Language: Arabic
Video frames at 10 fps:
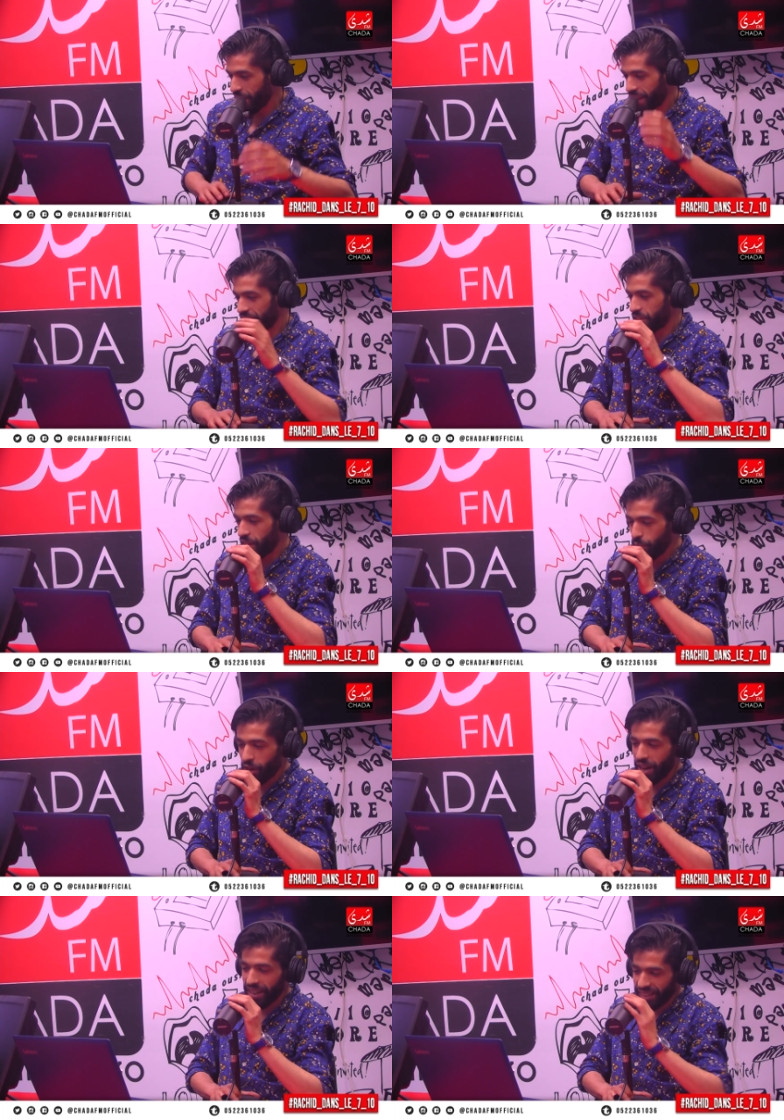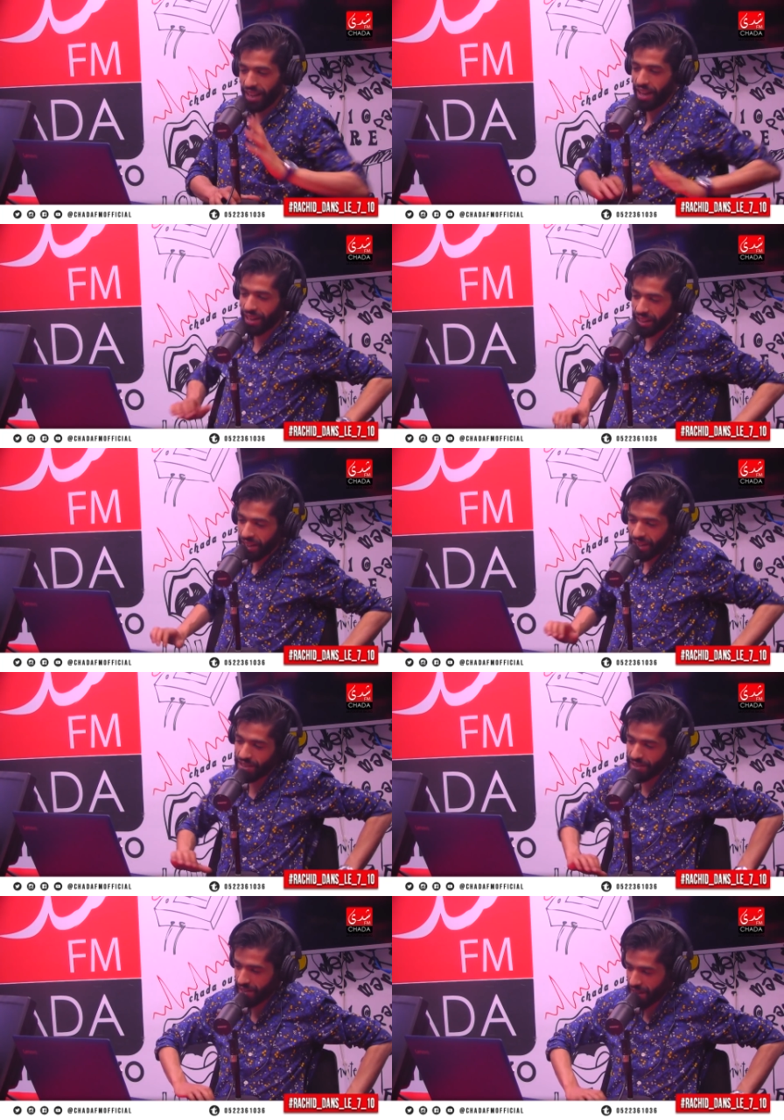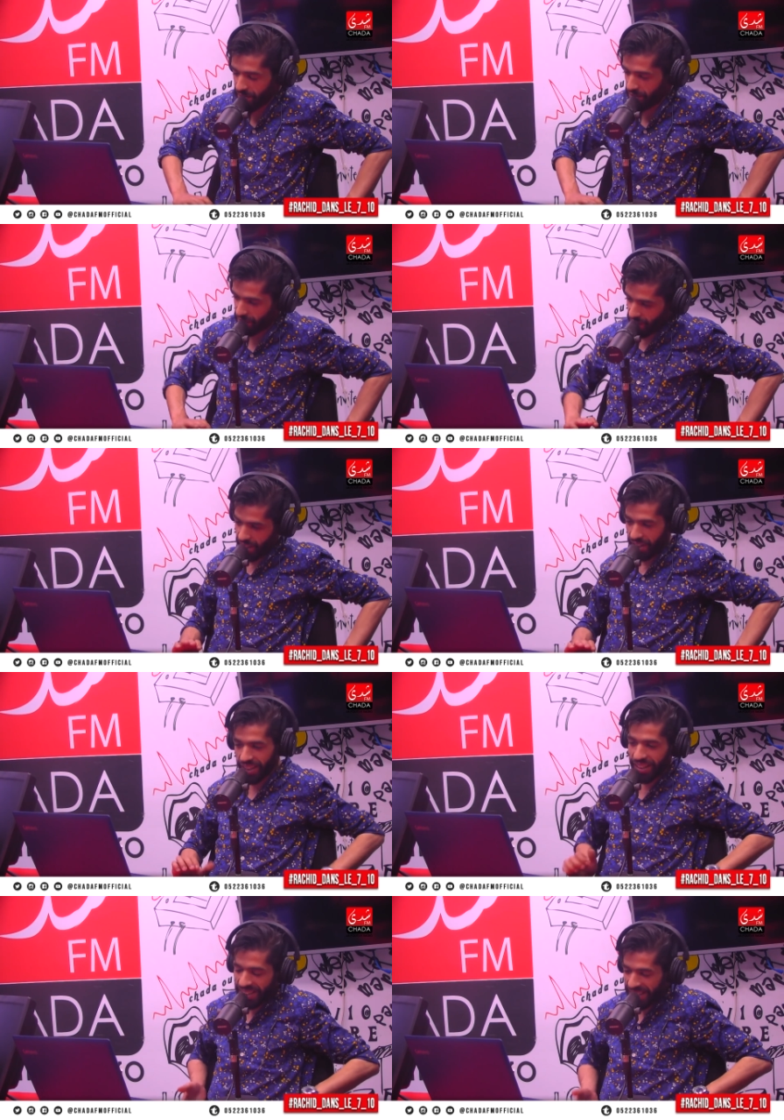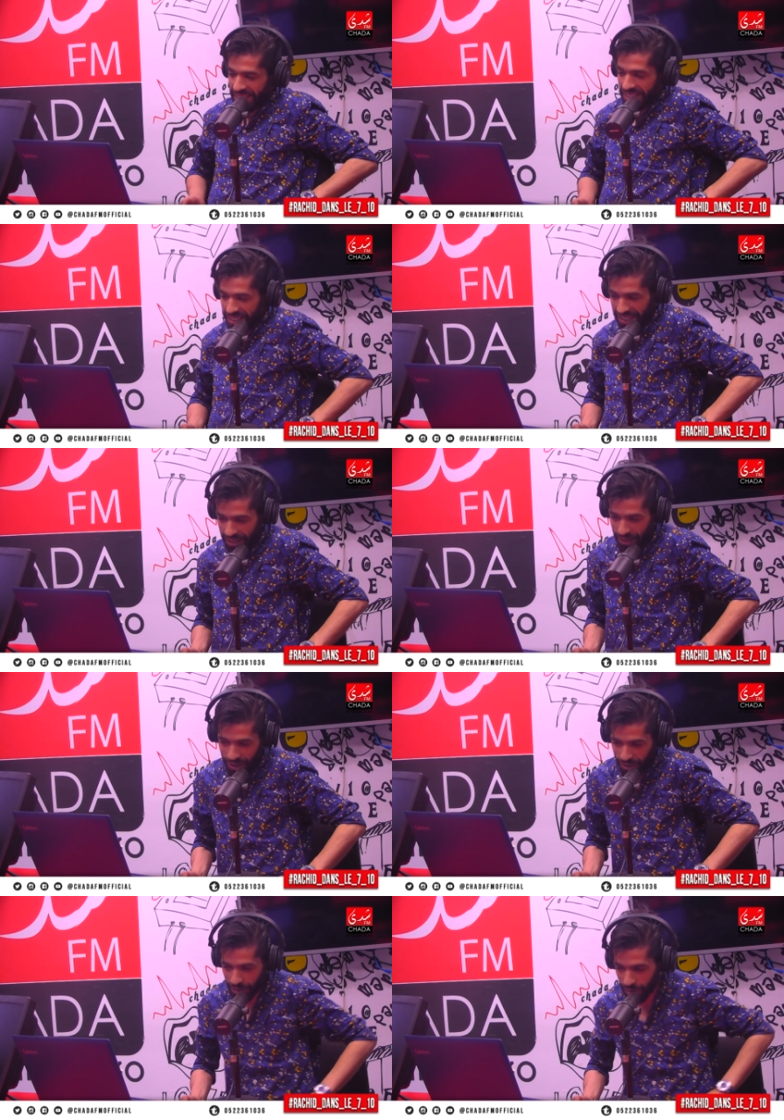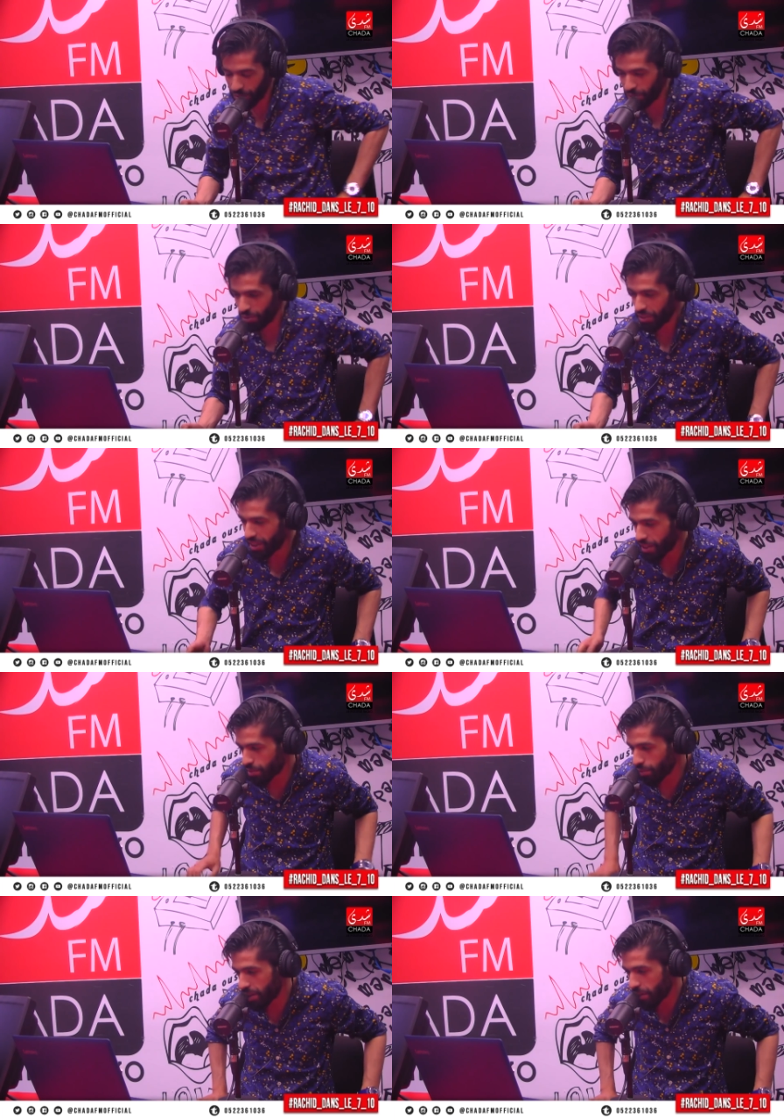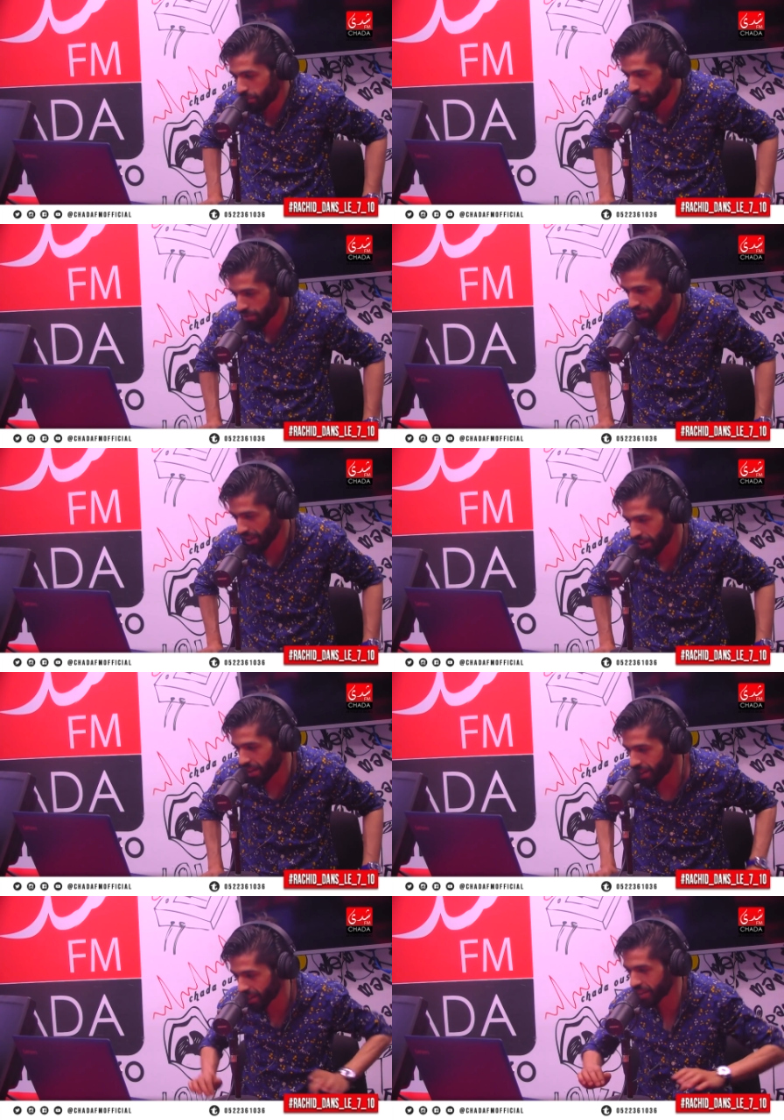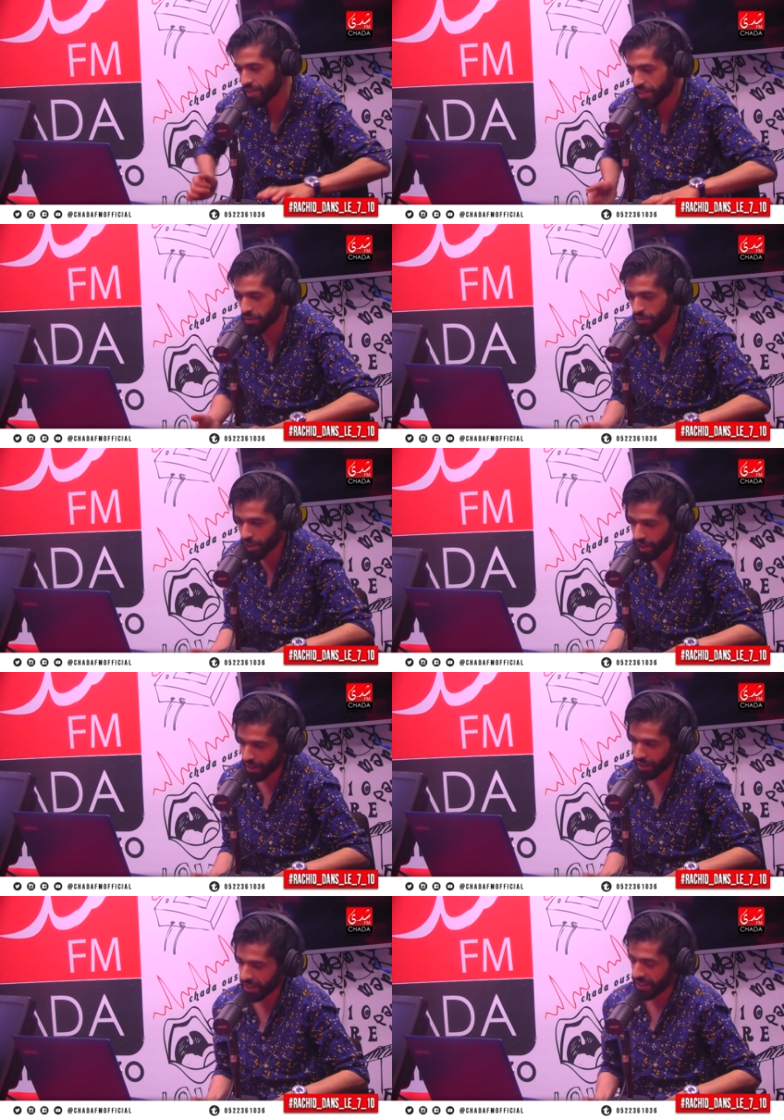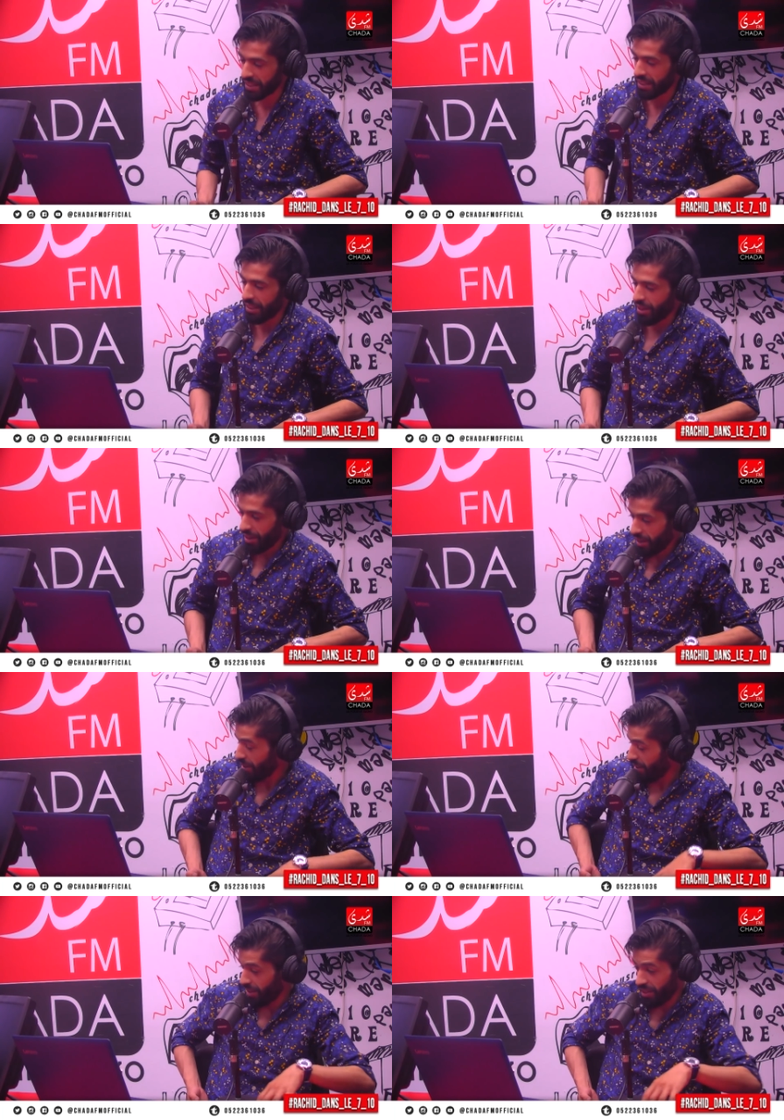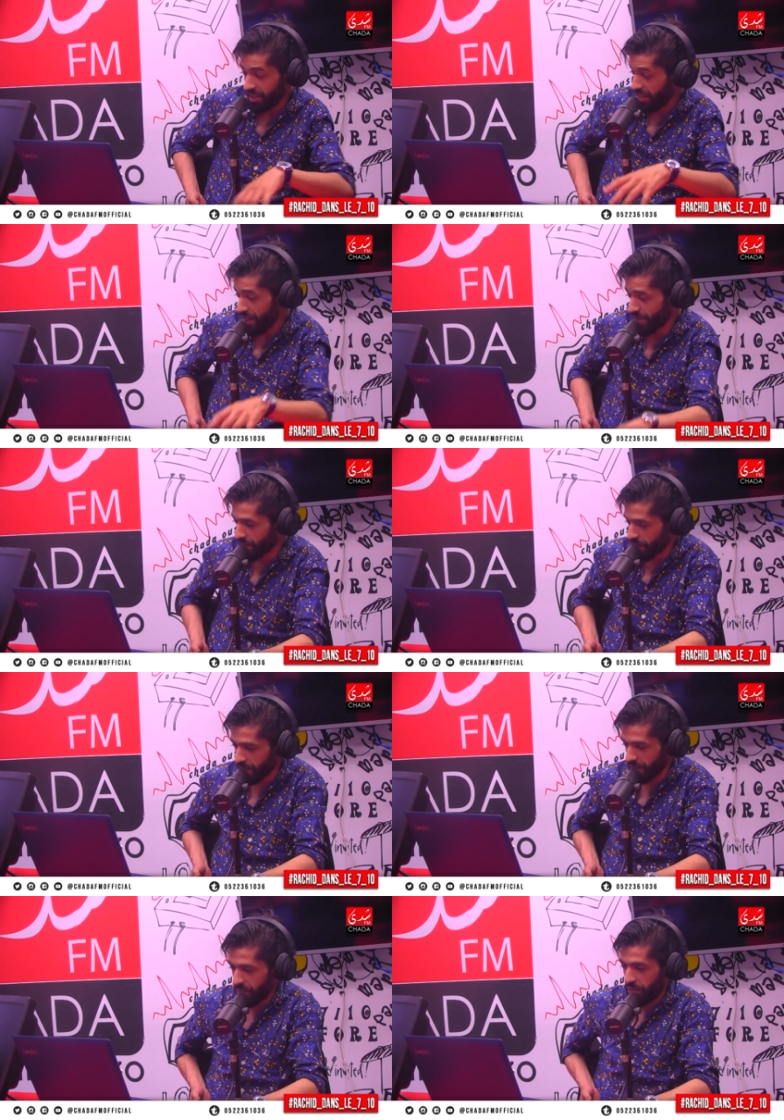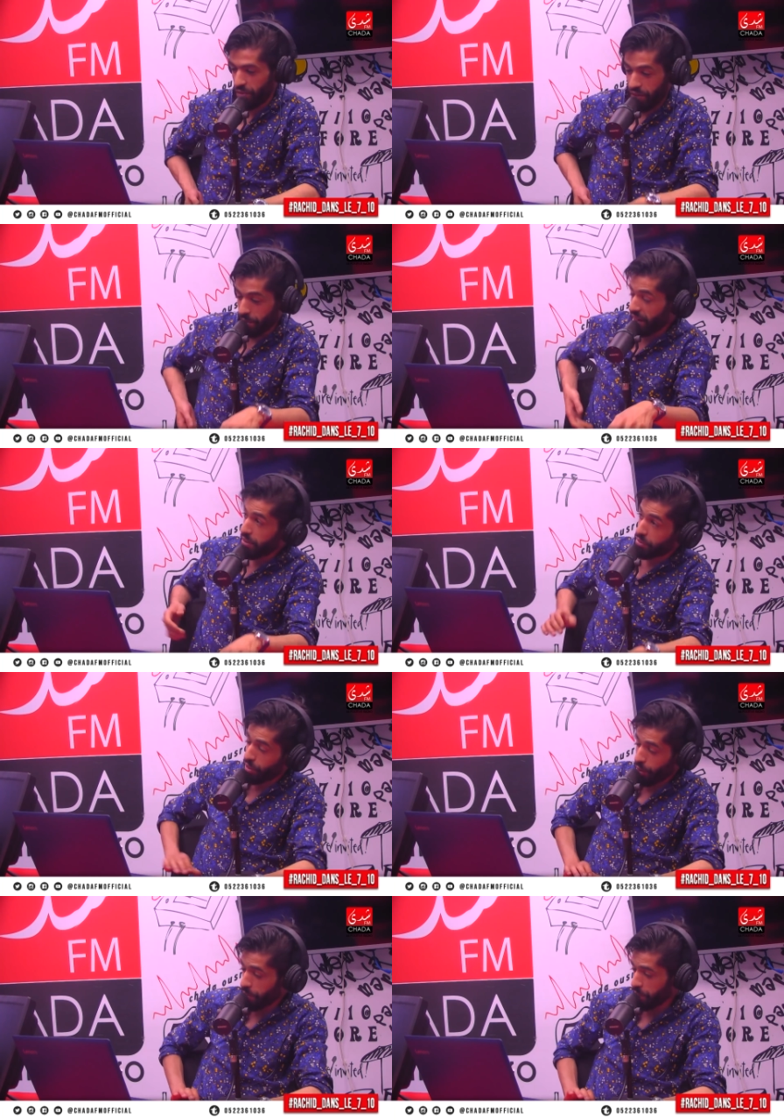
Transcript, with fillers: غادي نتكلموا على اغنى انسان في التاريخ اه, آه وإلا سولنا نفوسنا على اغنى انسان في التاريخ اللي آه داز في من غنفكروا